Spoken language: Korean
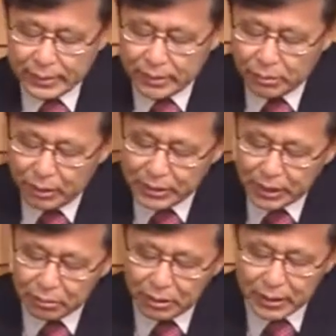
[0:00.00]
요한
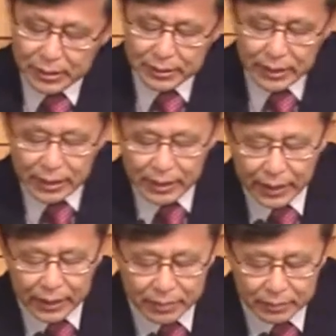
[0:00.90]
사도가 그런 얘기를
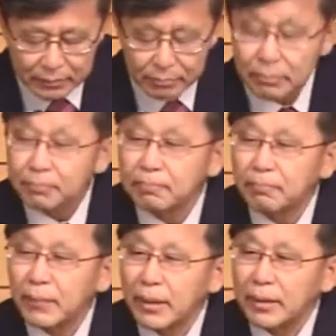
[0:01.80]
해요.
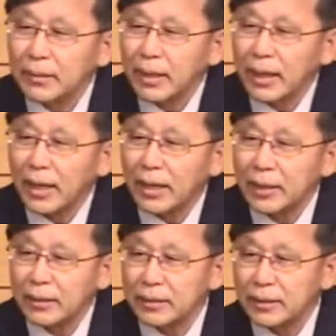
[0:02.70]
내가